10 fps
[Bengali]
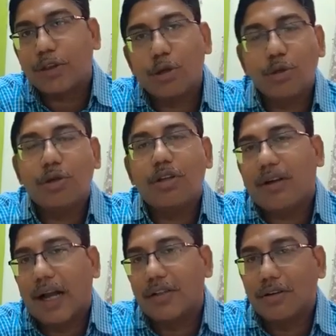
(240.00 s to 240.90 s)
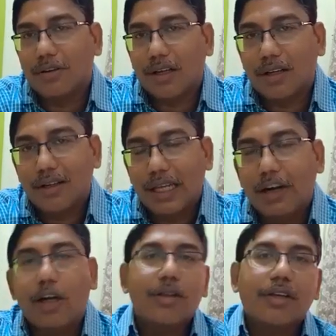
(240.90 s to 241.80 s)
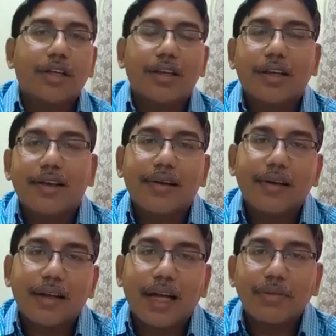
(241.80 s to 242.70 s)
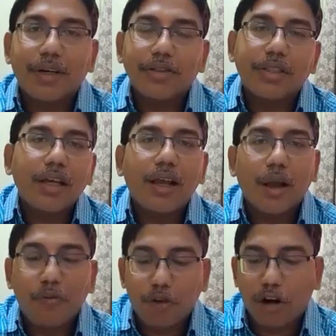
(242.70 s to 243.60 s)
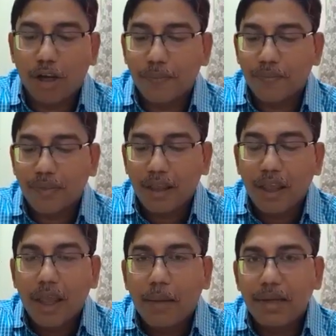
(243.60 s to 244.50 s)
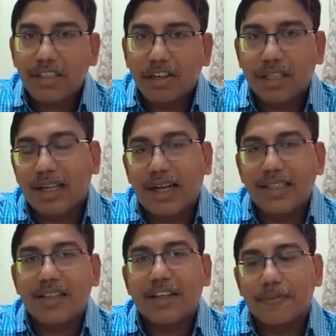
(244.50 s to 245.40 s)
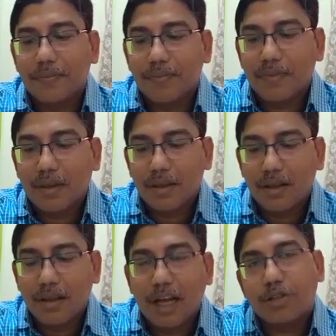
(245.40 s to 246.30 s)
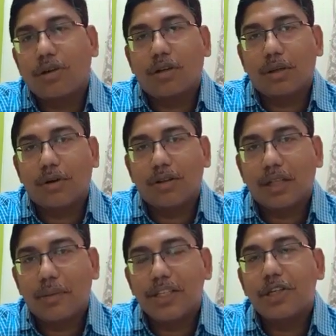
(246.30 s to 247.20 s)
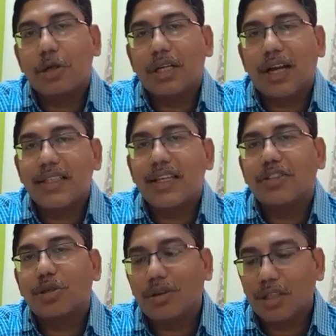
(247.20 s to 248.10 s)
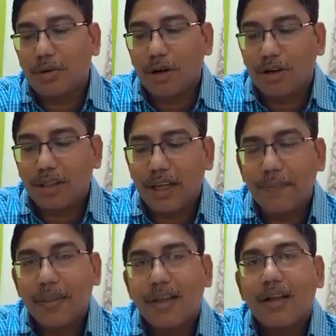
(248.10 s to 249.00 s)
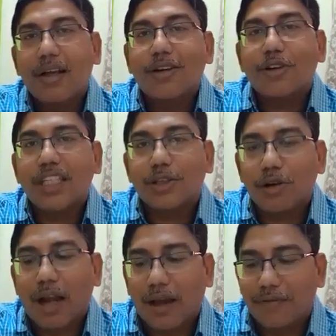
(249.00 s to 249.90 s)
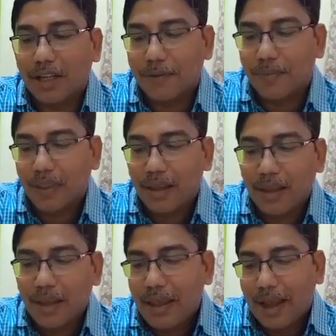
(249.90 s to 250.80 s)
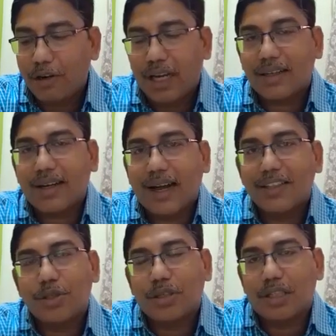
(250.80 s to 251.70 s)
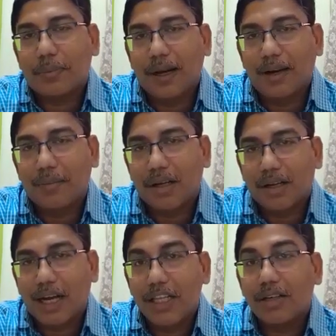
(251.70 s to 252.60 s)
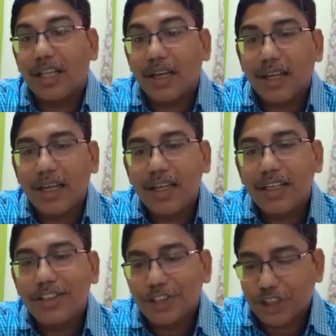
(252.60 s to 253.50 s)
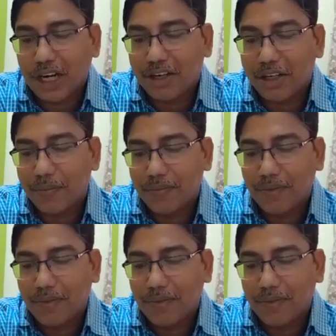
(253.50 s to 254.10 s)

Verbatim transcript: এত অনুরোধেও কাজ হলো না এর অর্থ কি কাজ মানে হচ্ছে ফল বেশি কথায় কাজ নেই আসল কথা বলো তাহলে বেশি কথা কাজ নেই আসল কথা বলো অর্থে কাজে কোনো লাভ নেই এখন একটা কাজ জোটাতে পারলাম না কাজ অর্থে এখানে চাকরি